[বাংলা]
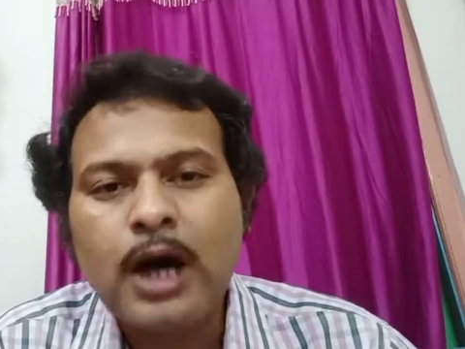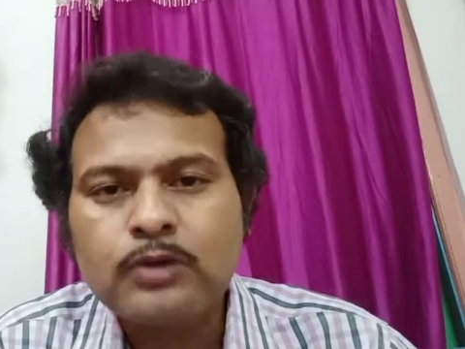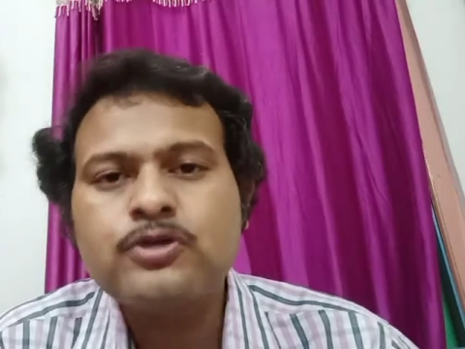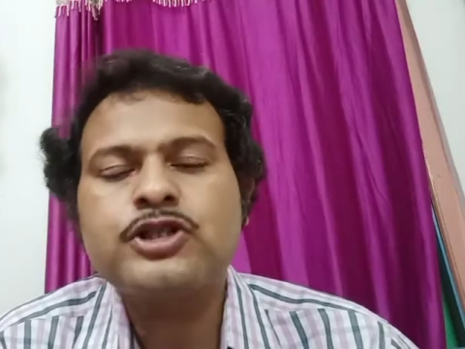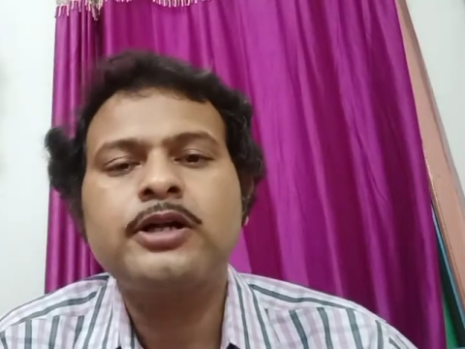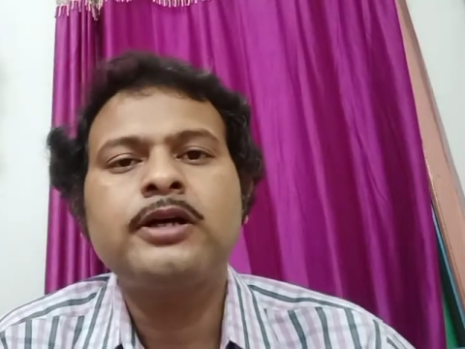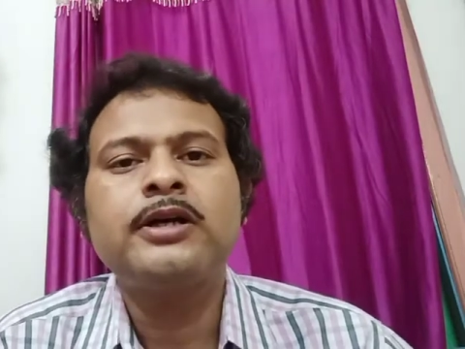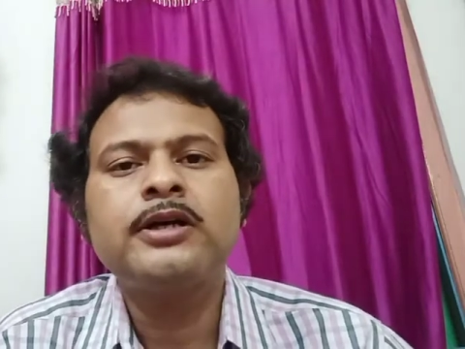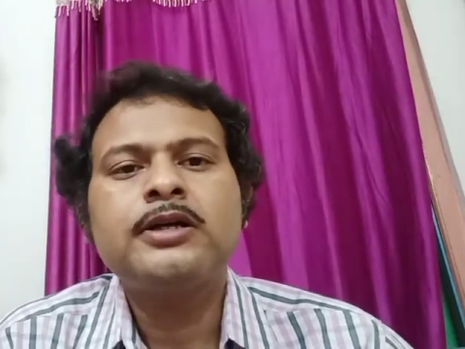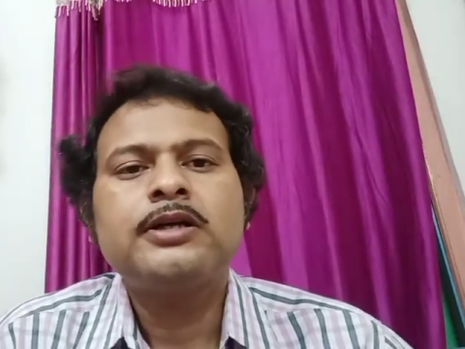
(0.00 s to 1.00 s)
মানুষ
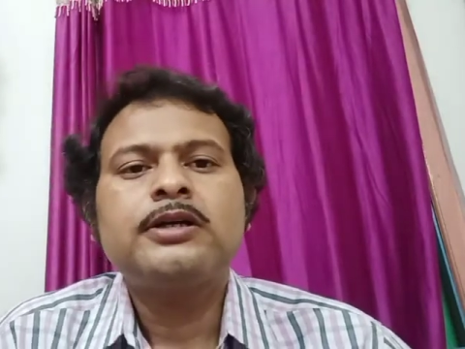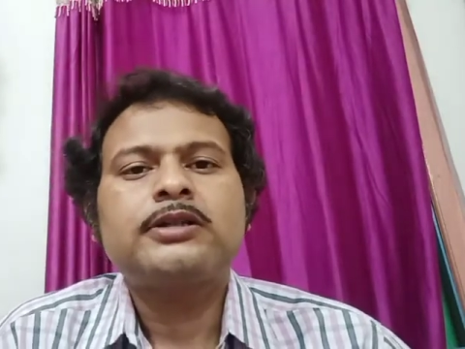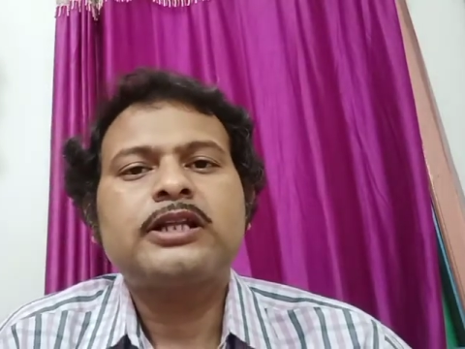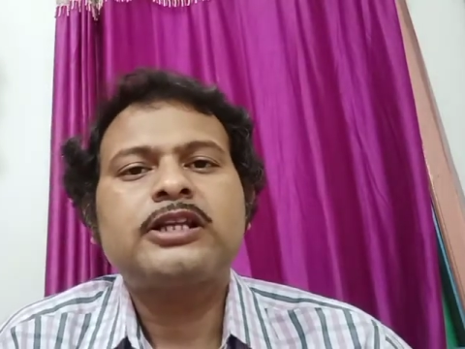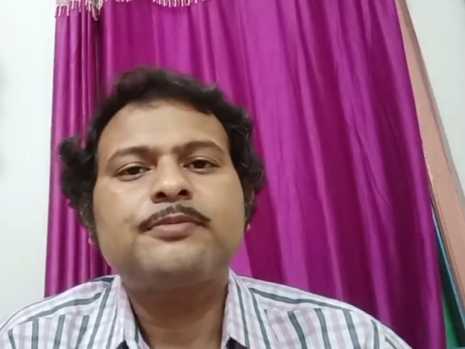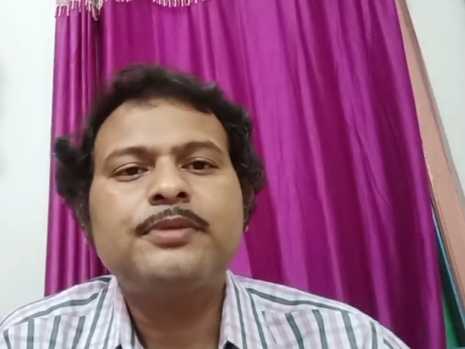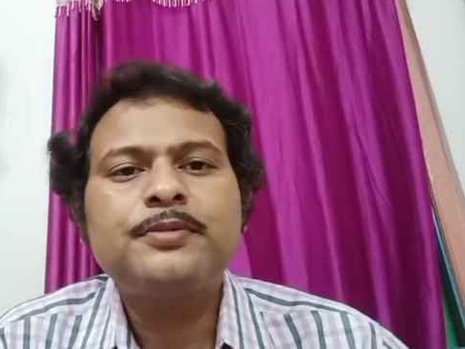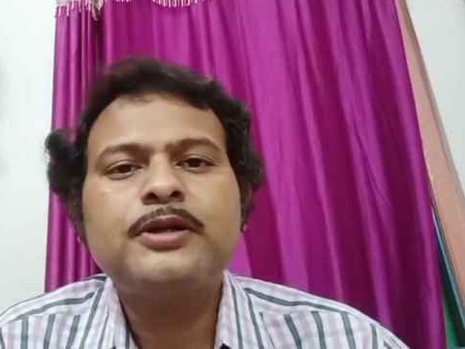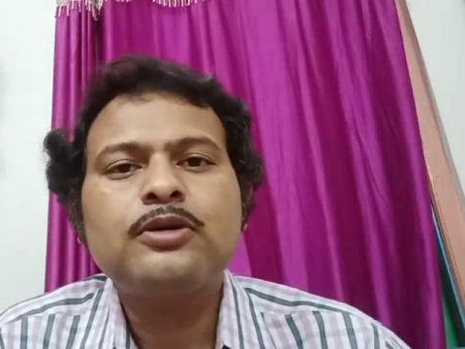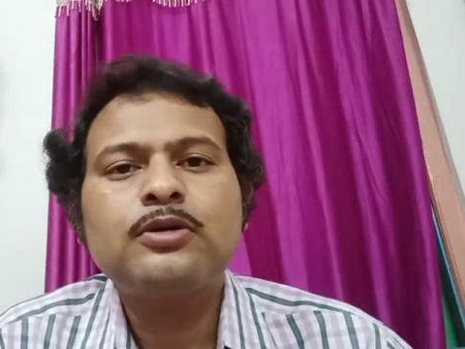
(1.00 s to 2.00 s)
তাদের
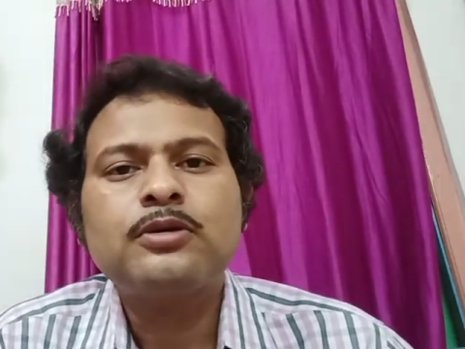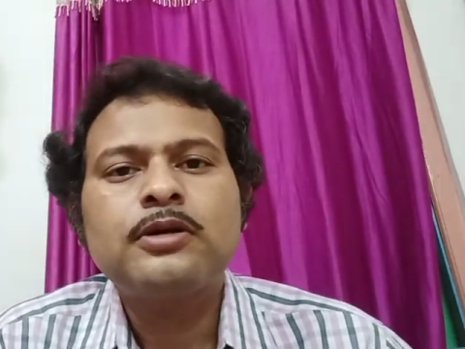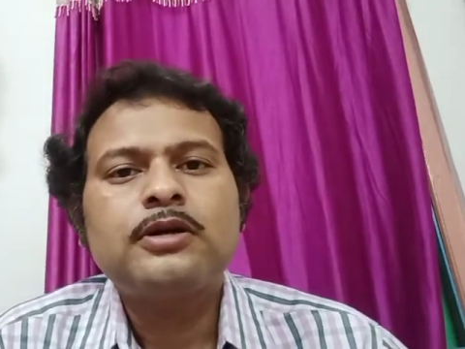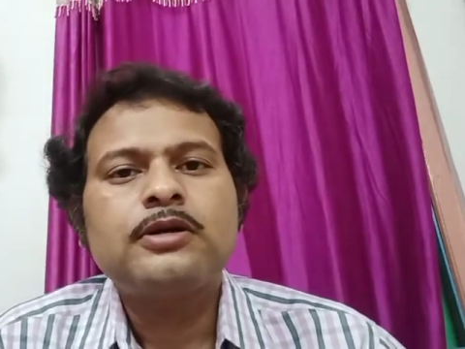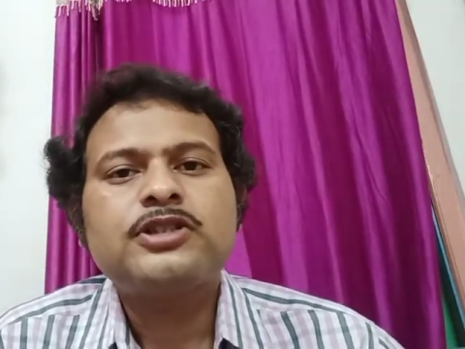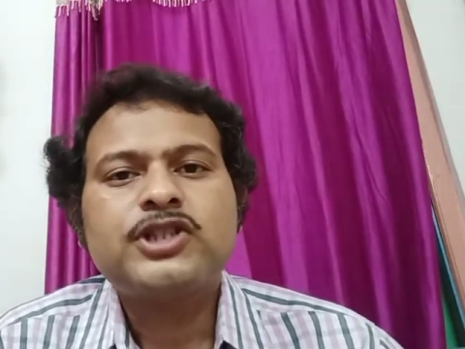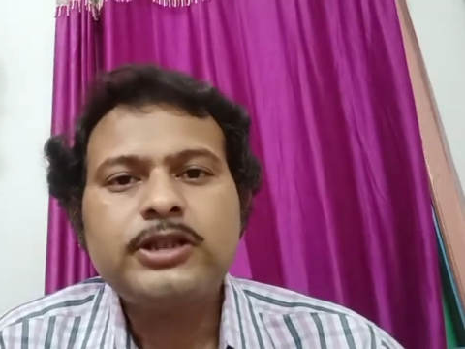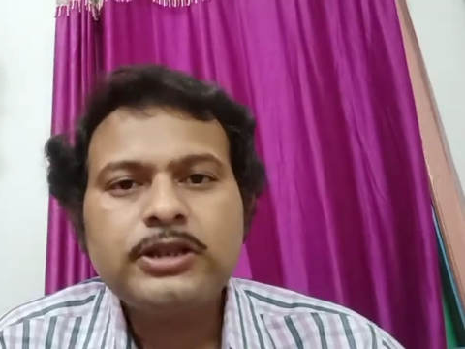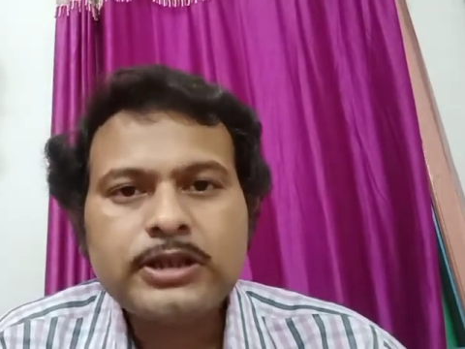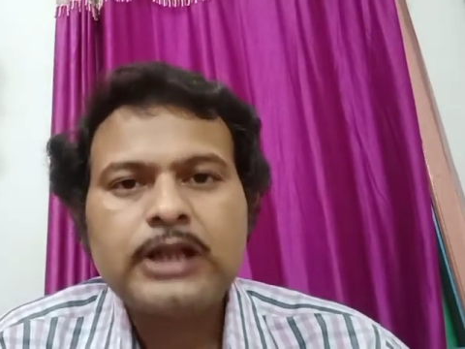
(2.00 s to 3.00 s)
বিভিন্ন
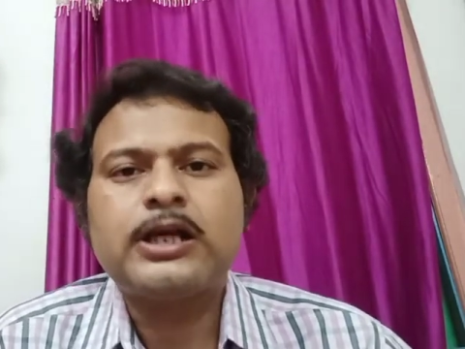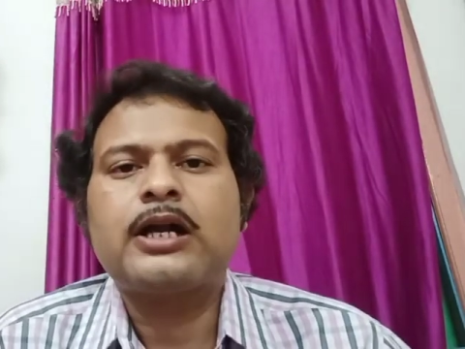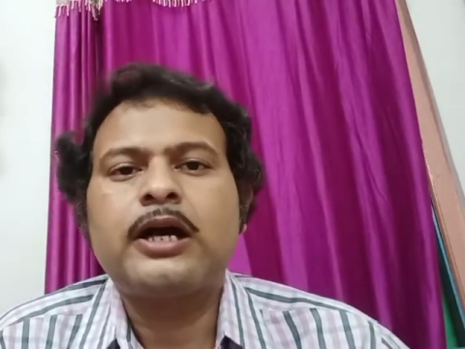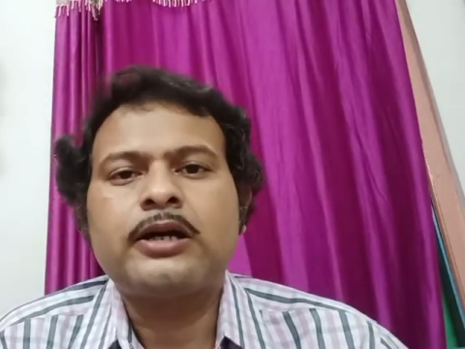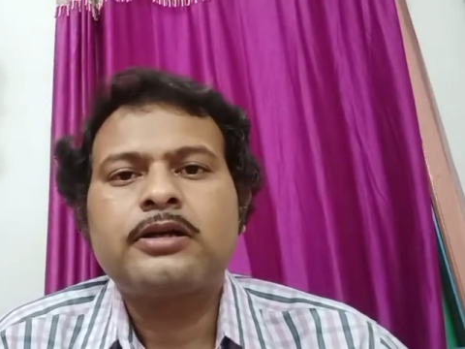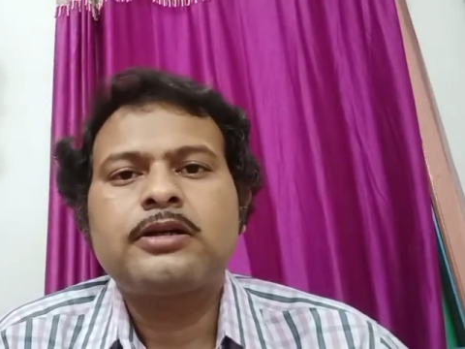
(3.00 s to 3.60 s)
চিন্তাধারা